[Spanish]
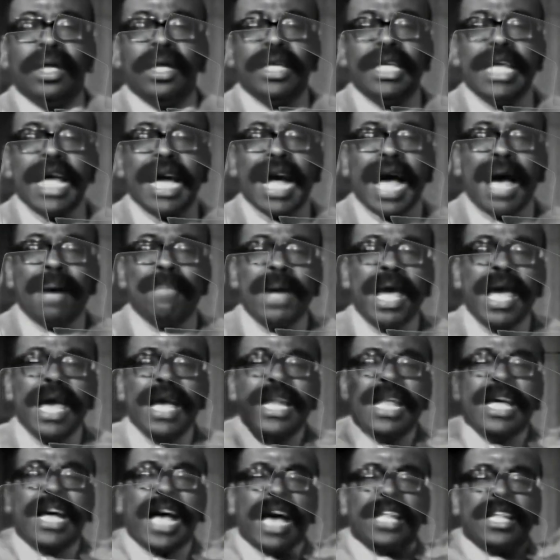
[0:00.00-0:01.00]
Y en
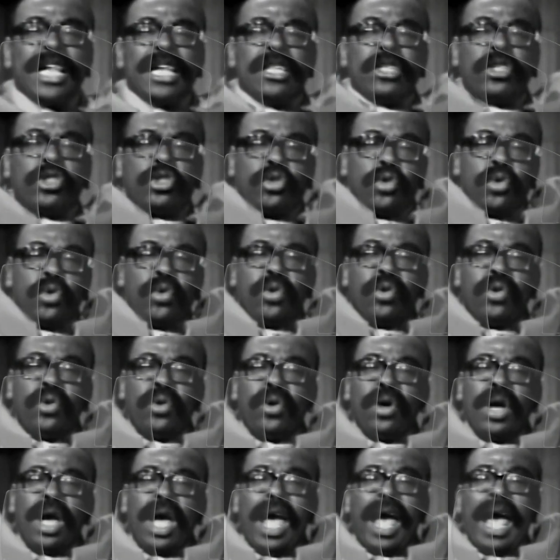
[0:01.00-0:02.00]
América del
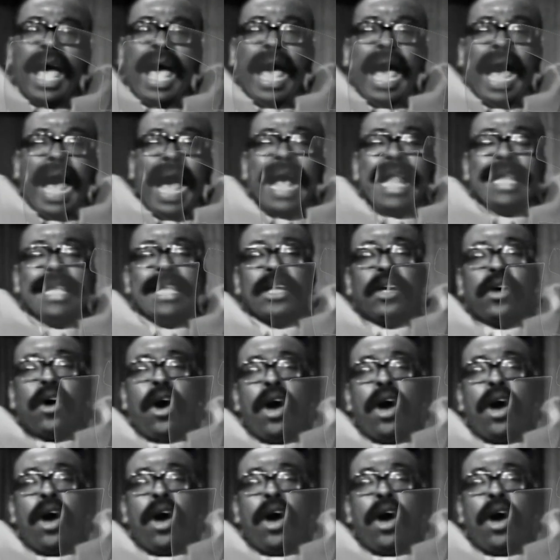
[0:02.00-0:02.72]
Sur, al